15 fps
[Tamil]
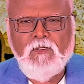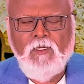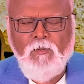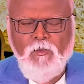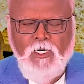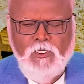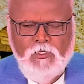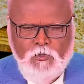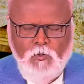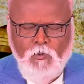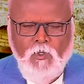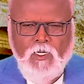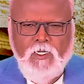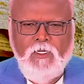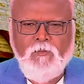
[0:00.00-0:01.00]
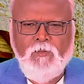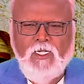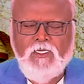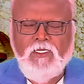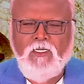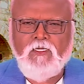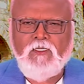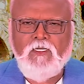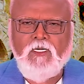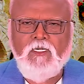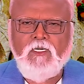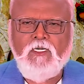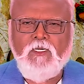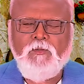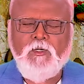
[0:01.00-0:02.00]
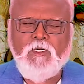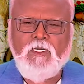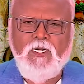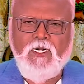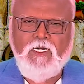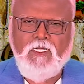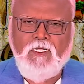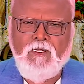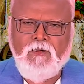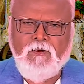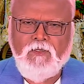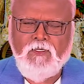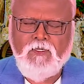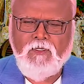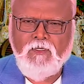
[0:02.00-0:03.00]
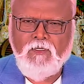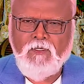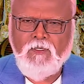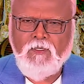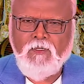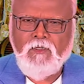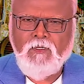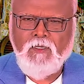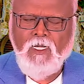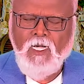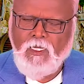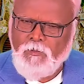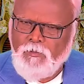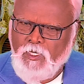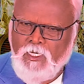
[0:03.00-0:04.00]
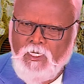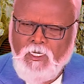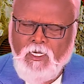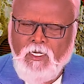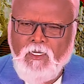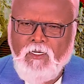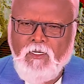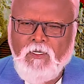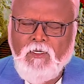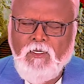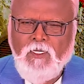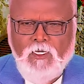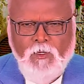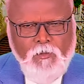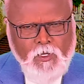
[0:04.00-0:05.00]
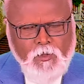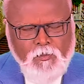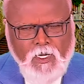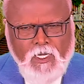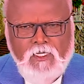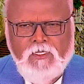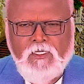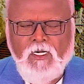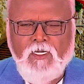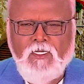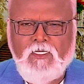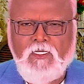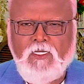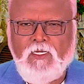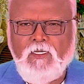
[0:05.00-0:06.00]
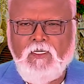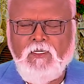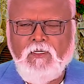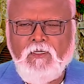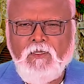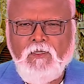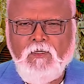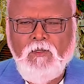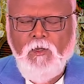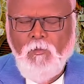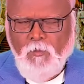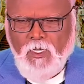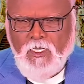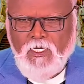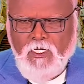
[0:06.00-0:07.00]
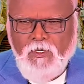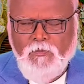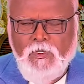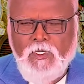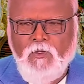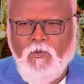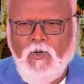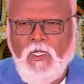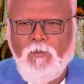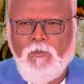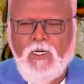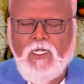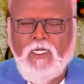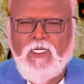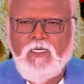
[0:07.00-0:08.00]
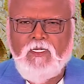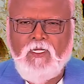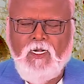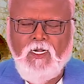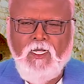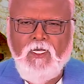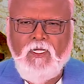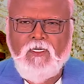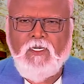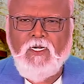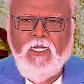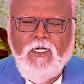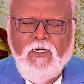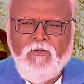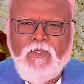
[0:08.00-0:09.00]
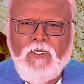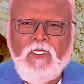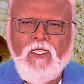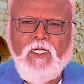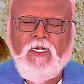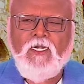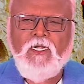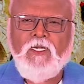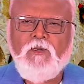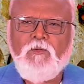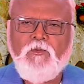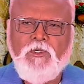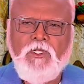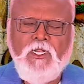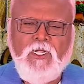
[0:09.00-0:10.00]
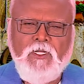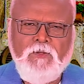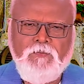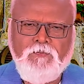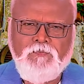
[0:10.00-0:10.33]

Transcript: தமிழில் சொல்லுவாங்க மத்தளத்துக்கு ரெண்டு பக்கம் அடின்னு அது மாதிரி நம்முடைய மனசானது மறக்க வேண்டியவர்களே மறக்கிறது இல்லை நினைக்க வேண்டியதை நினைக்க முடியலை